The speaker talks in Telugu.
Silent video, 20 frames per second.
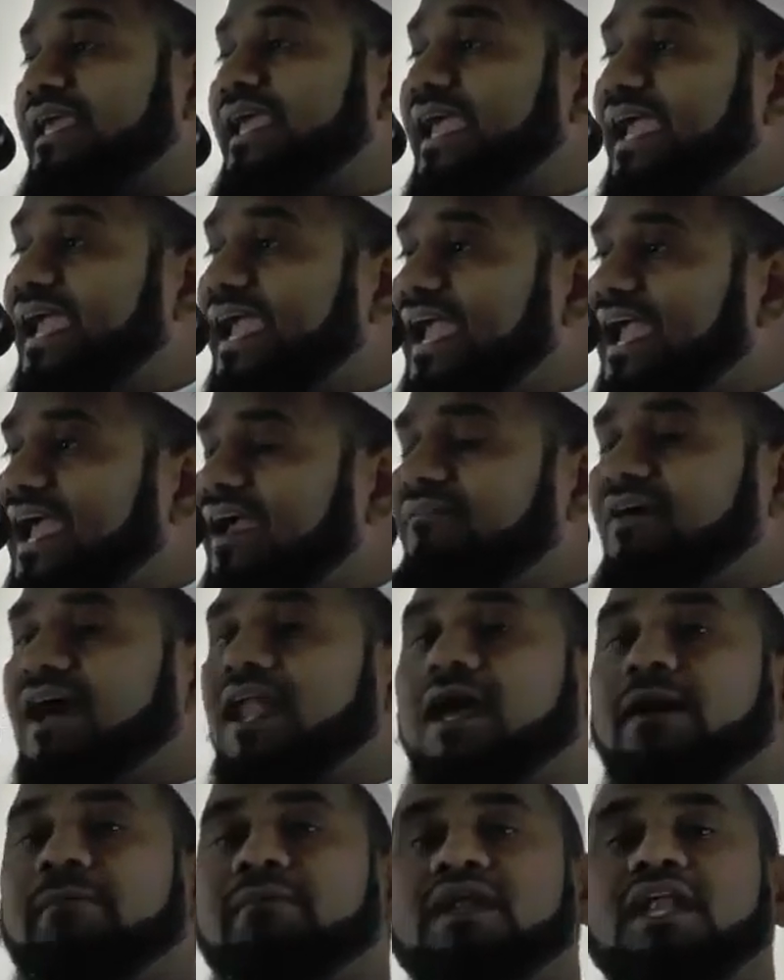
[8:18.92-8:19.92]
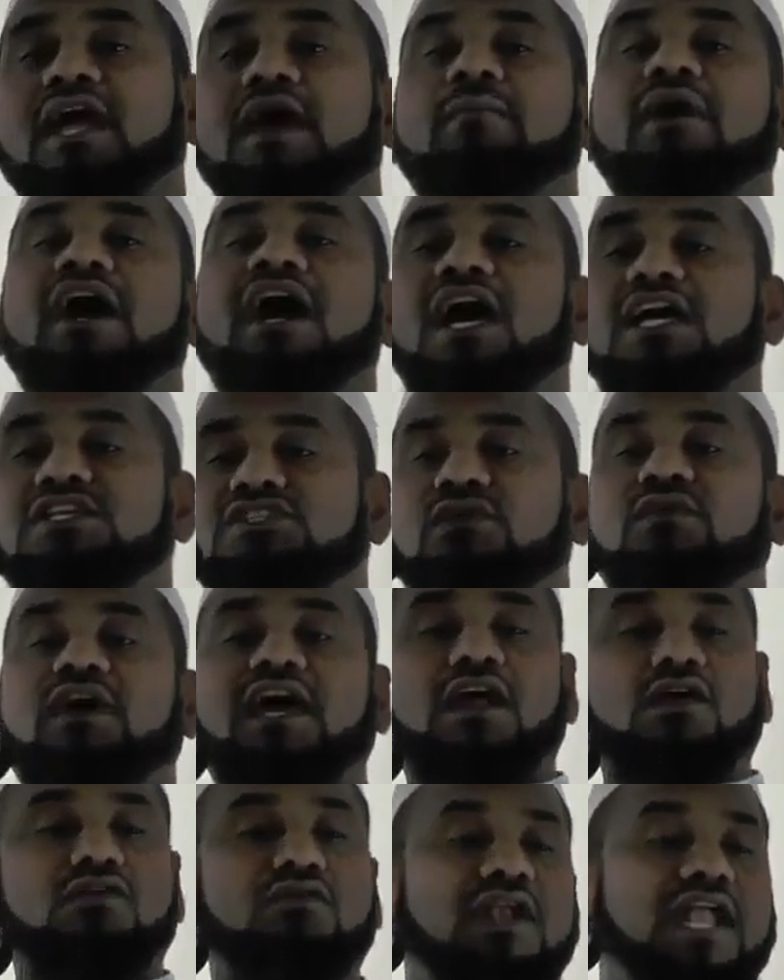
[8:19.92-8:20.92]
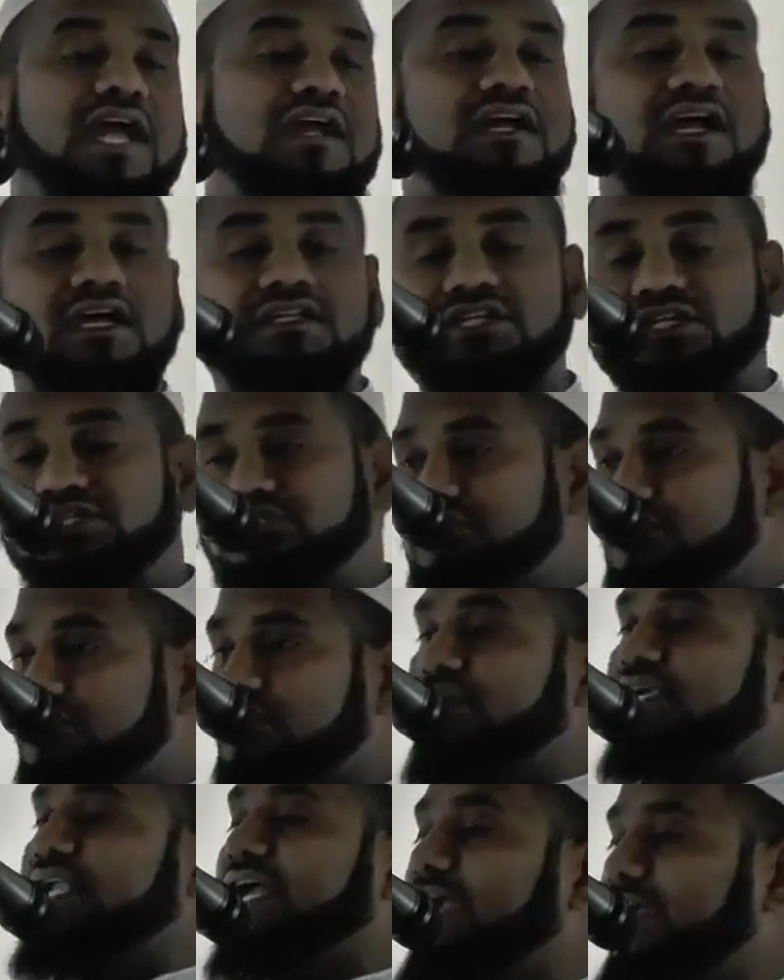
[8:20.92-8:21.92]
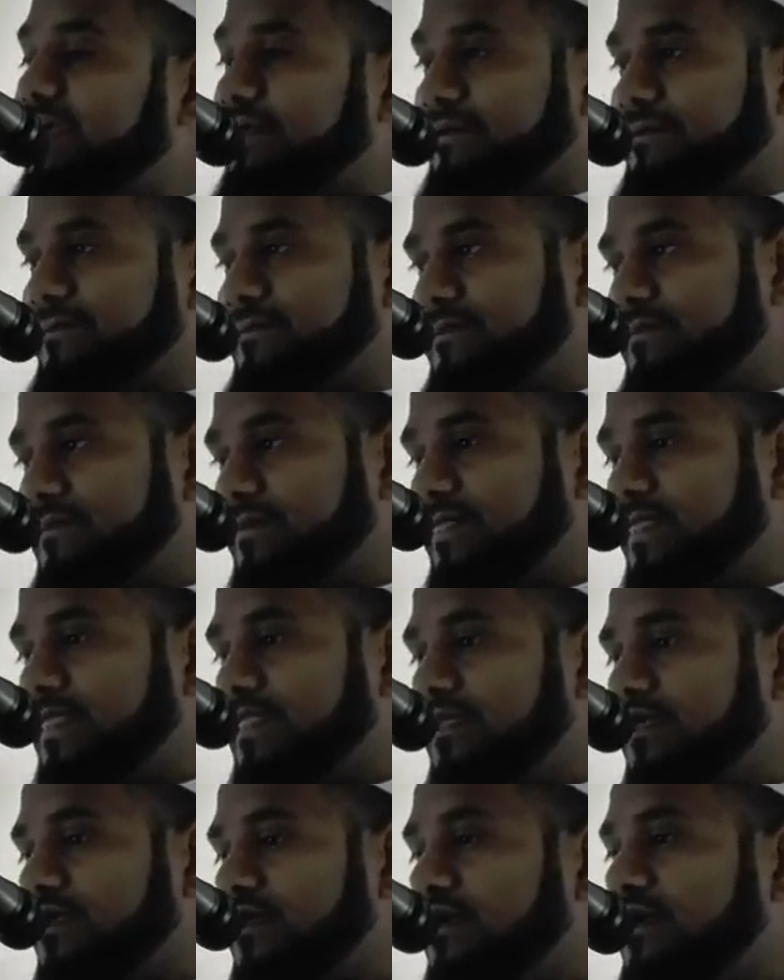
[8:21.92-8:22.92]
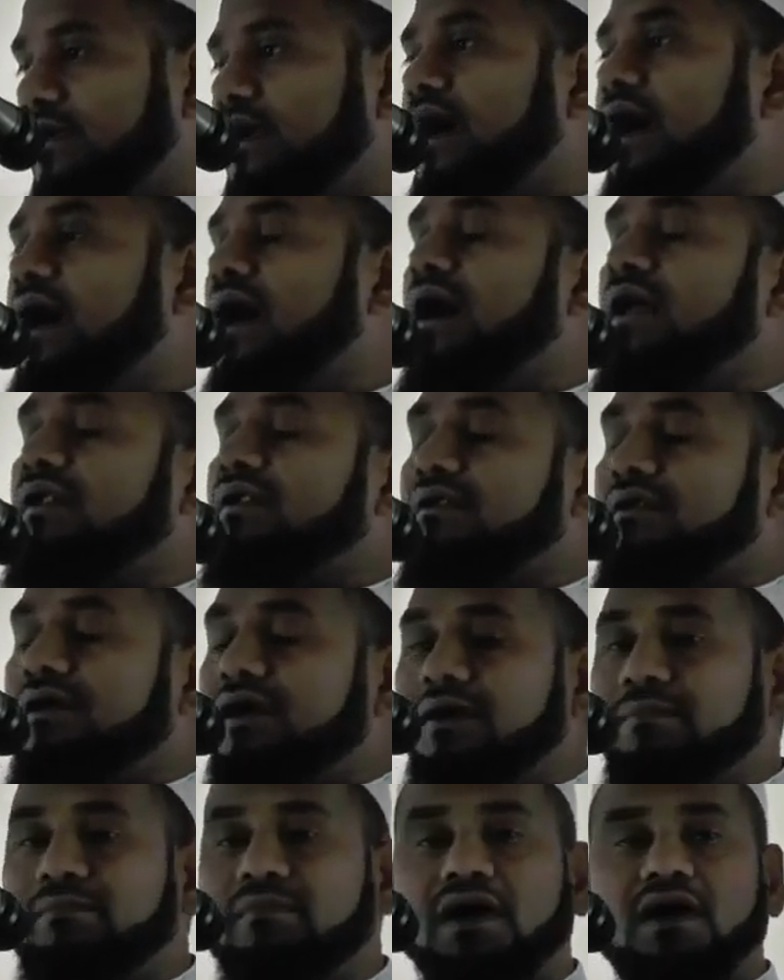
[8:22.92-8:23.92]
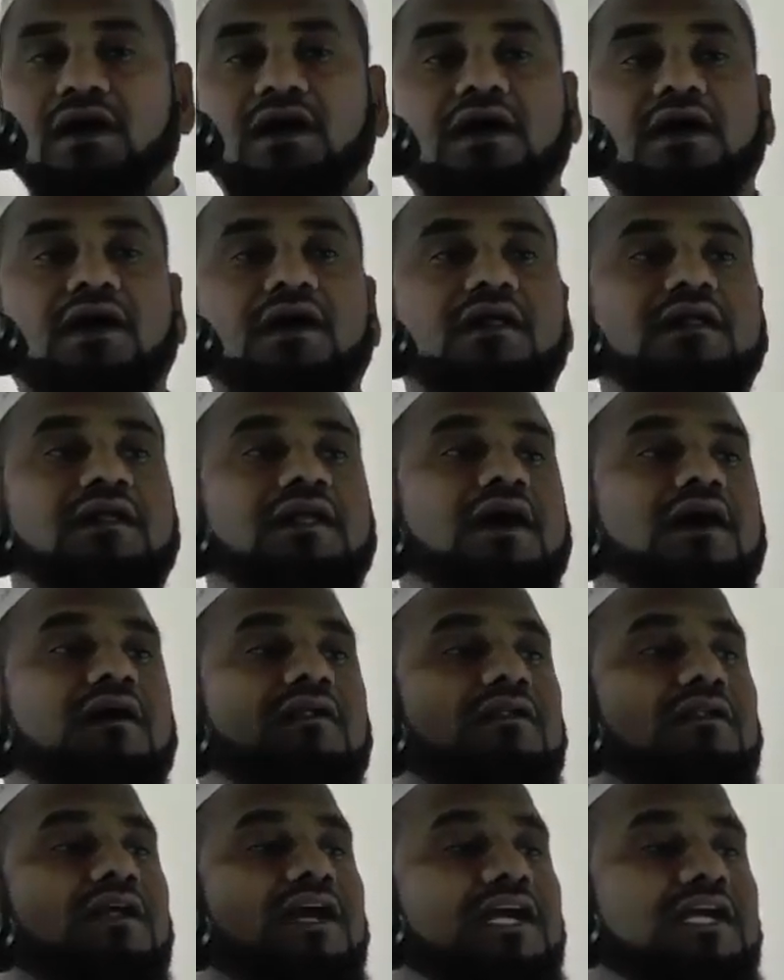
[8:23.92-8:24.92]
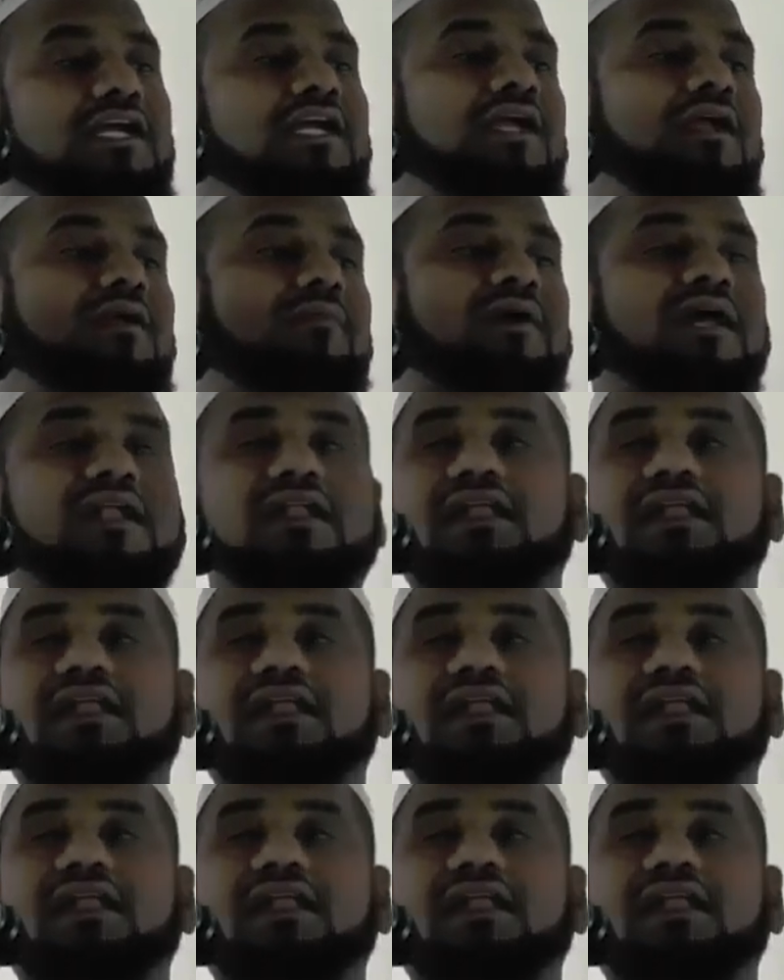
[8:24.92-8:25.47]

కేవలం నమాజు వరకు లెక్క తీసుకుంటే అర్ రహమాన్ అర్ రహీం